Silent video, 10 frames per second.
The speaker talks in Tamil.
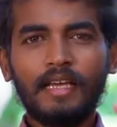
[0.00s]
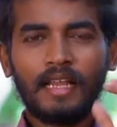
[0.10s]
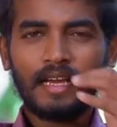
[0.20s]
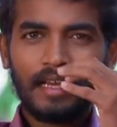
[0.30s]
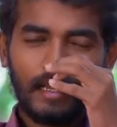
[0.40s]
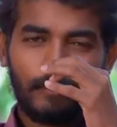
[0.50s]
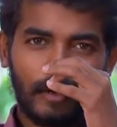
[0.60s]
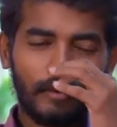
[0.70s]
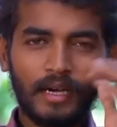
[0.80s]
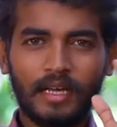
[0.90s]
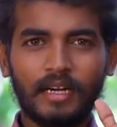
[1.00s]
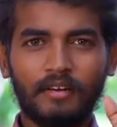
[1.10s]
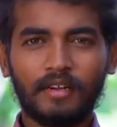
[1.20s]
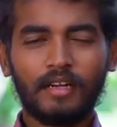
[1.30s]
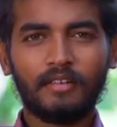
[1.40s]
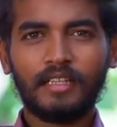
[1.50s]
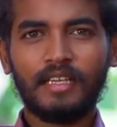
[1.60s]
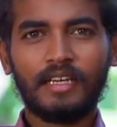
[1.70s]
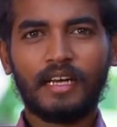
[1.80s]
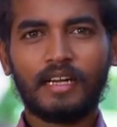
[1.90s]
இலங்கையில் பிரபாகரன் அவர்கள் வந்து
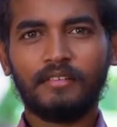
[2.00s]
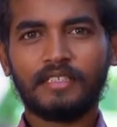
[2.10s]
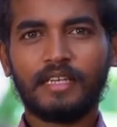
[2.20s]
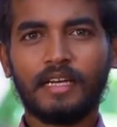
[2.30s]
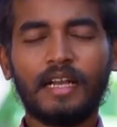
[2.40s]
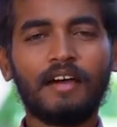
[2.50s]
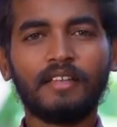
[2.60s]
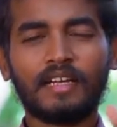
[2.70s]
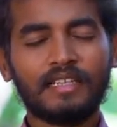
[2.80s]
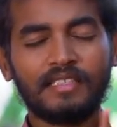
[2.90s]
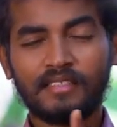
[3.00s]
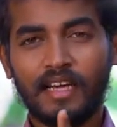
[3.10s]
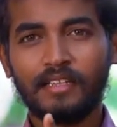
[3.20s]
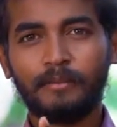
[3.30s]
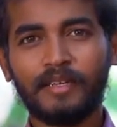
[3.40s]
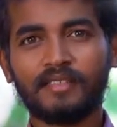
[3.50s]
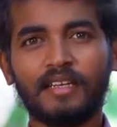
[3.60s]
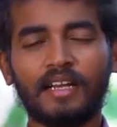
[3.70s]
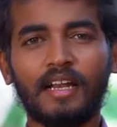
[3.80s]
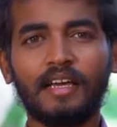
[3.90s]
இருக்கிறாருன்னு வச்சுக்கோங்க நான் வந்து கட்சி சார்ந்து
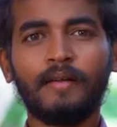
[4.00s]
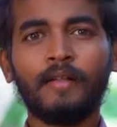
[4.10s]
பேசுகிறதுனால